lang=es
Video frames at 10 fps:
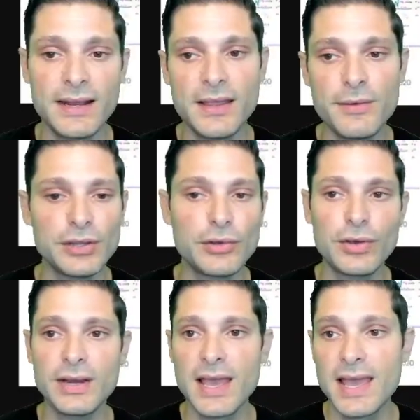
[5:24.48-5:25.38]
de
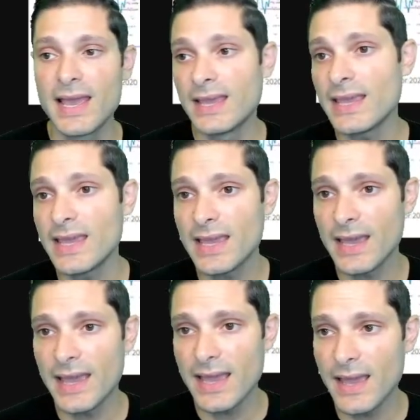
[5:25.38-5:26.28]
Bitcoin.
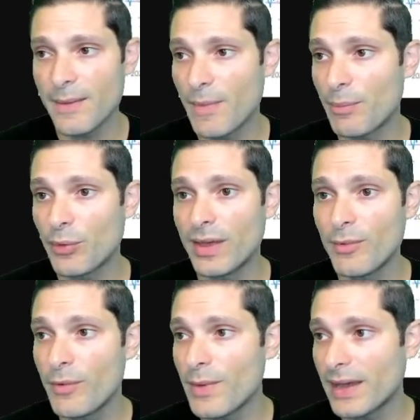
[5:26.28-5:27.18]
Y eh,
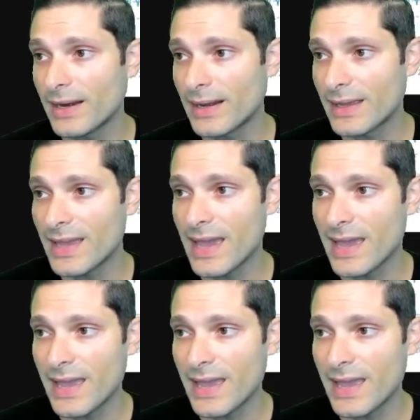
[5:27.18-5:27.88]
podemos ver que